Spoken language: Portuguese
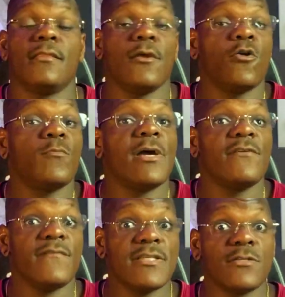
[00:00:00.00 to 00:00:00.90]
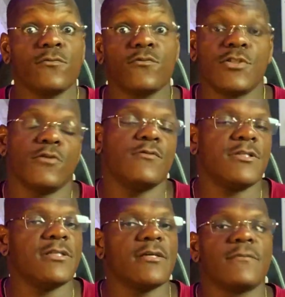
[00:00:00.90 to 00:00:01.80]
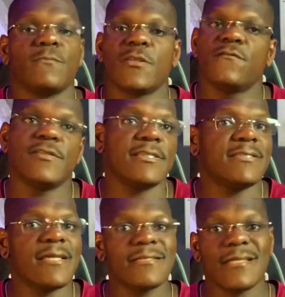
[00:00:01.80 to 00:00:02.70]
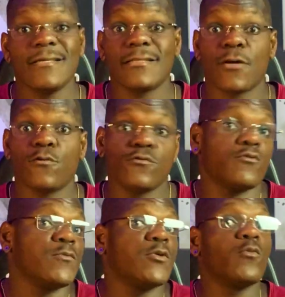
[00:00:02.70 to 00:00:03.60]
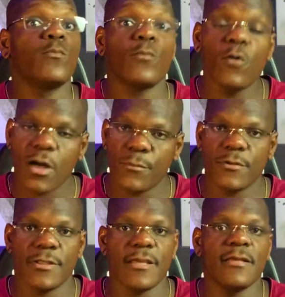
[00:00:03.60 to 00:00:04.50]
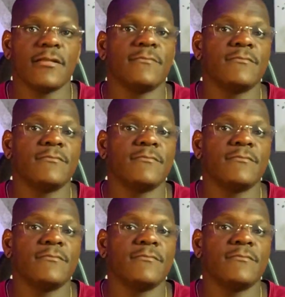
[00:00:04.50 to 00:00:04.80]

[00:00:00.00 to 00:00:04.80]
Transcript: Tem alguma refeição do seu dia que você sente ali que está consumindo pouca proteína?